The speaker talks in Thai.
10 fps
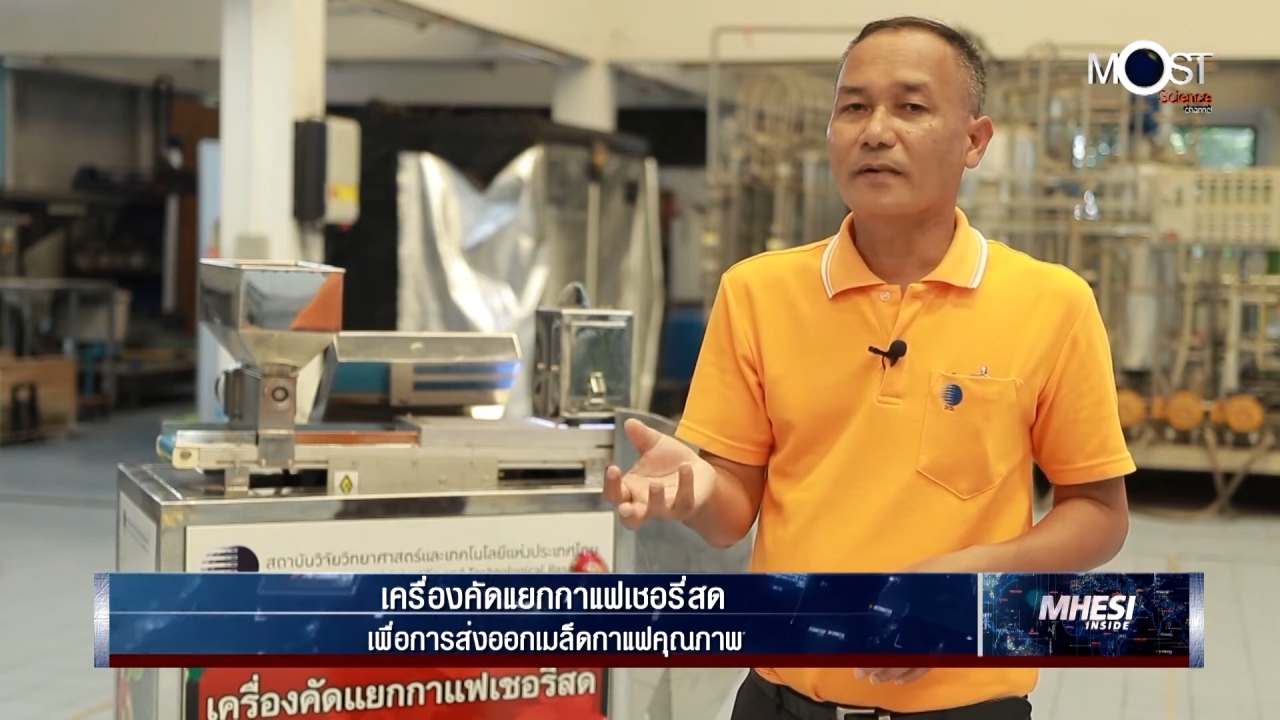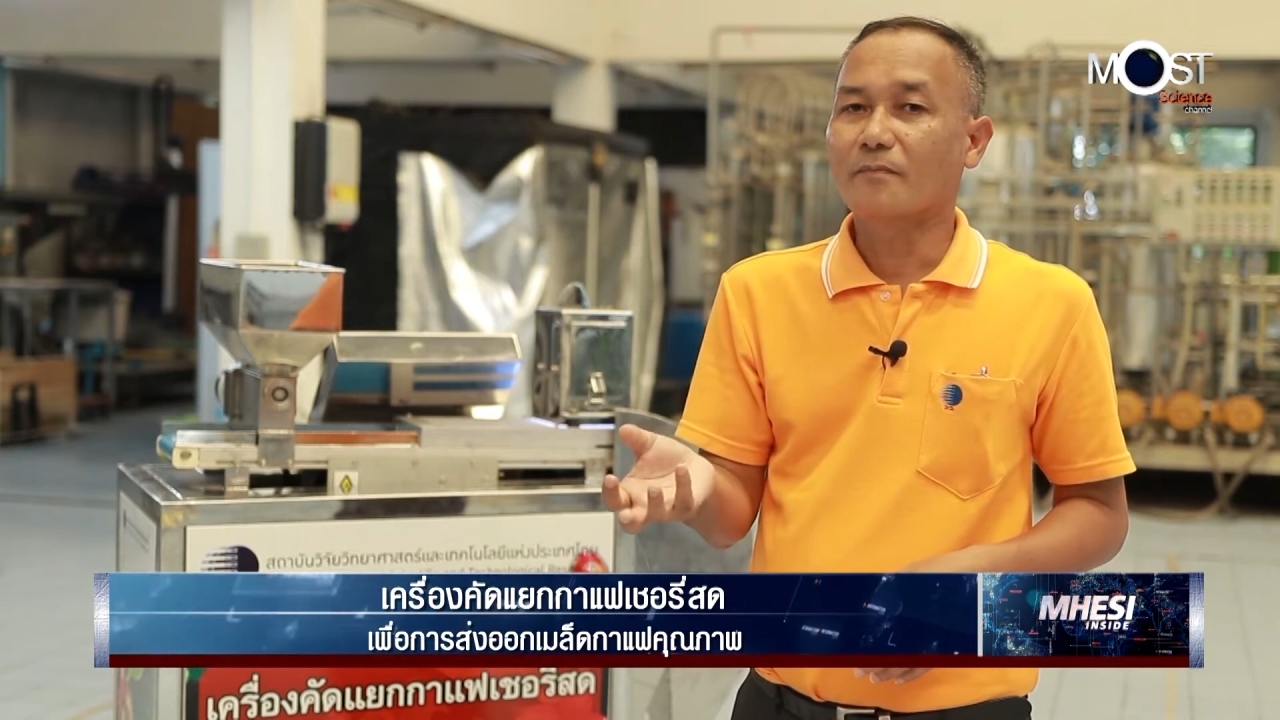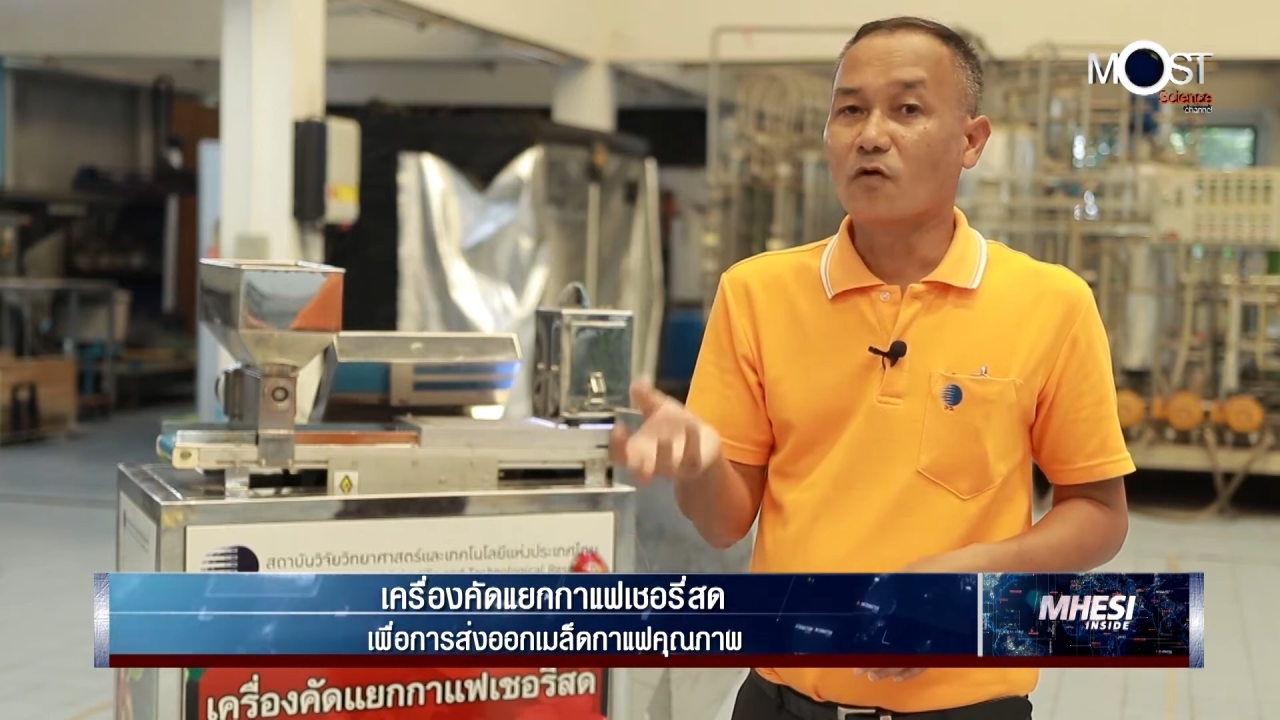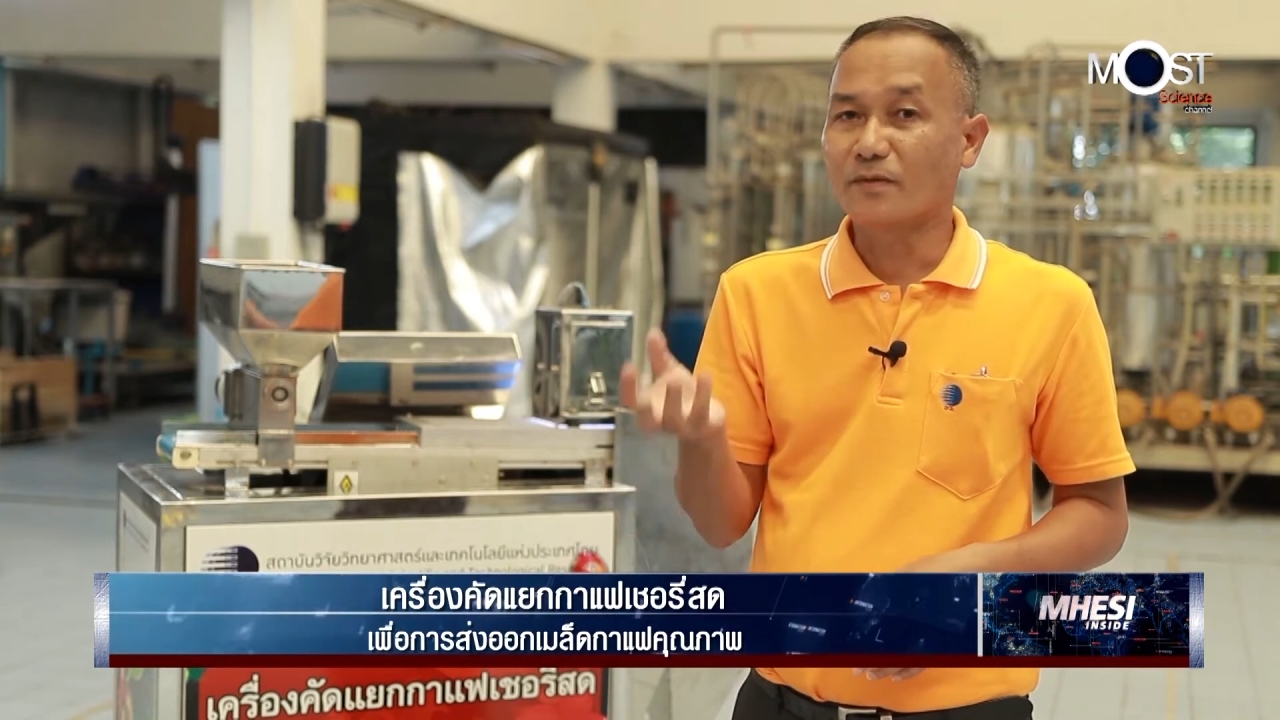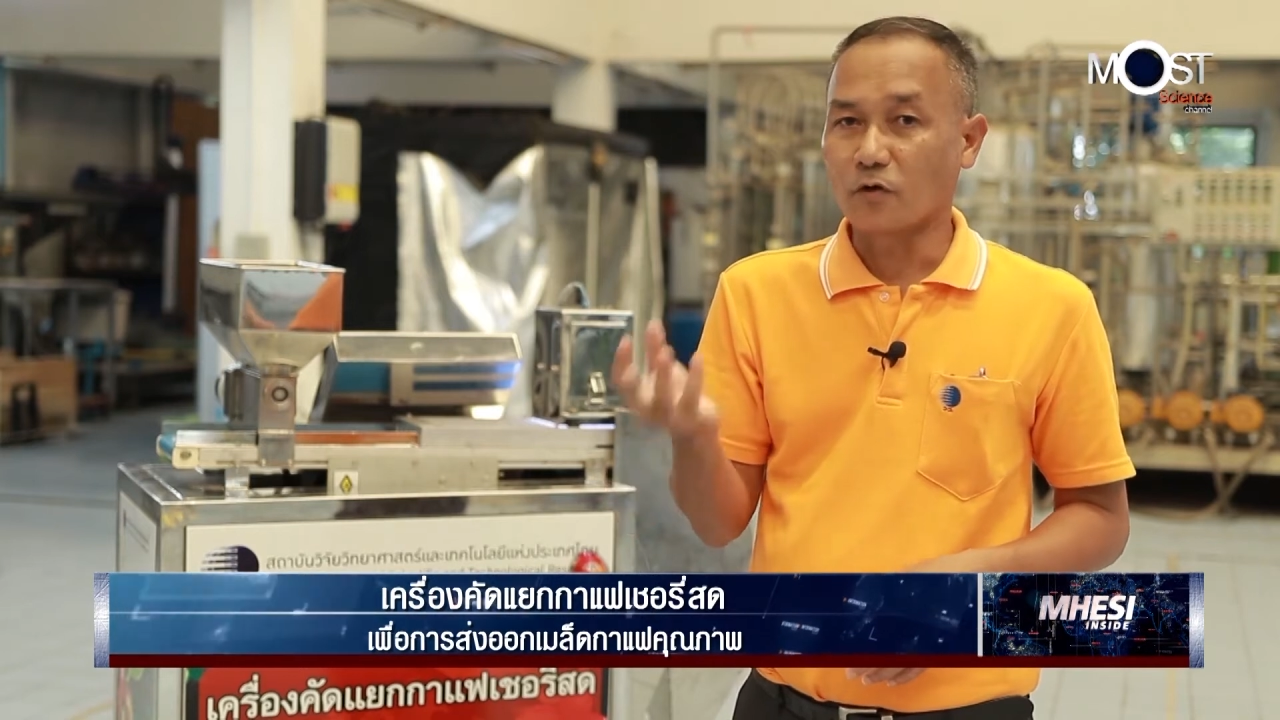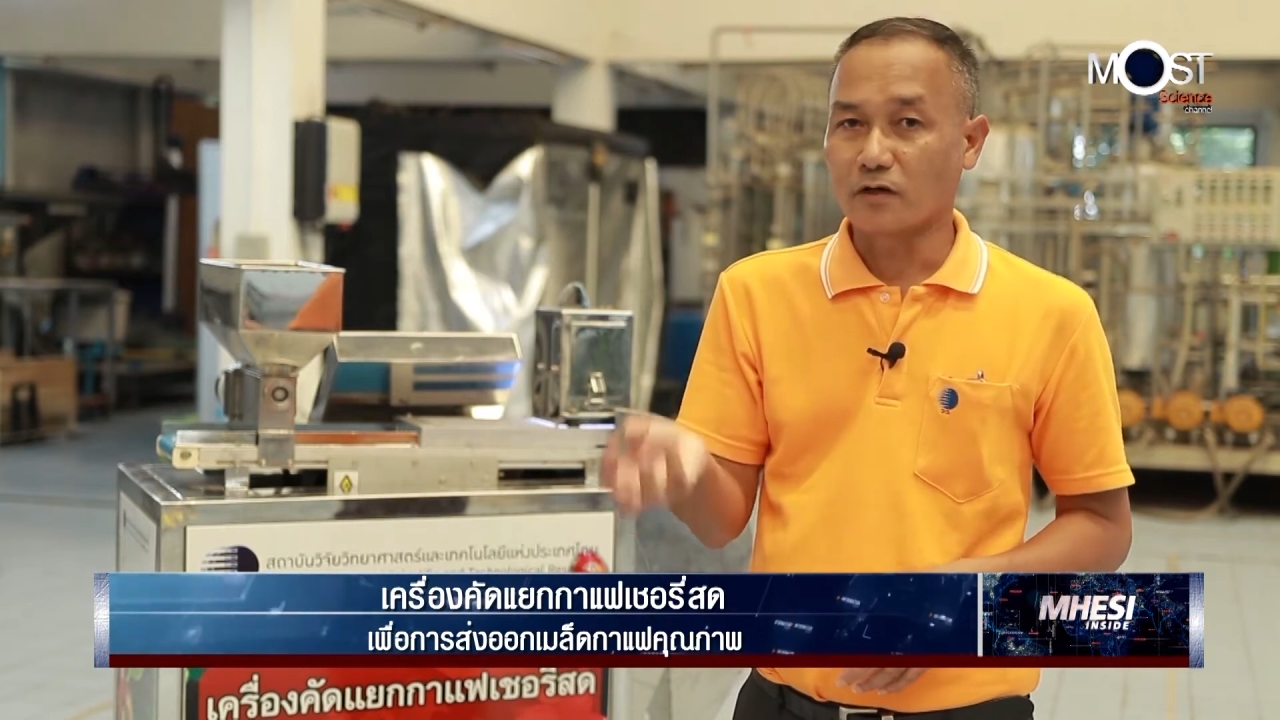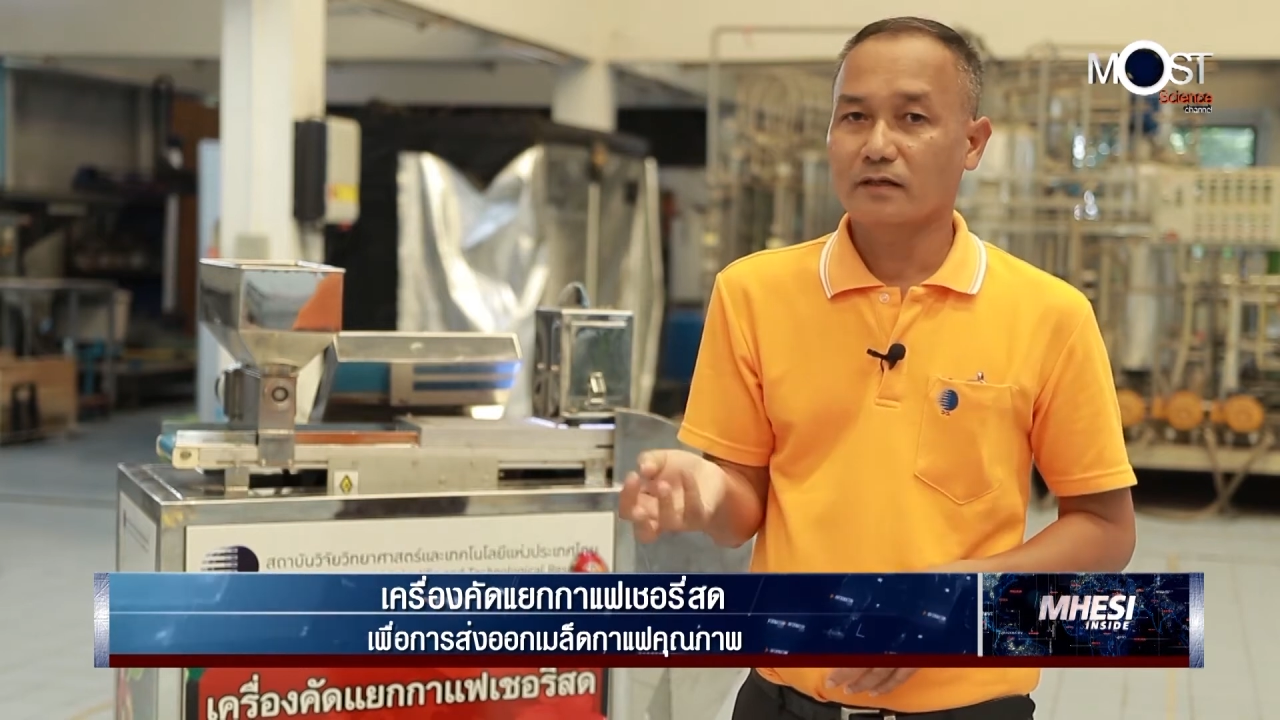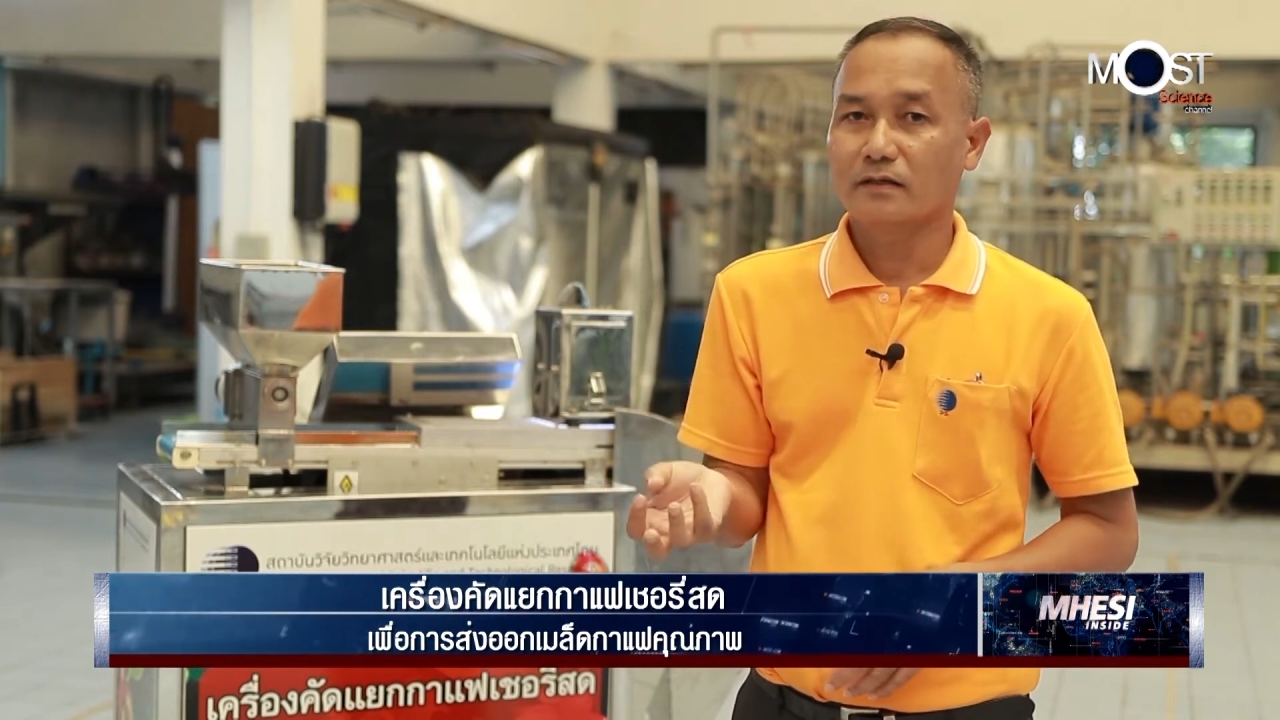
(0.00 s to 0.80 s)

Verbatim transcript: ประมวลผล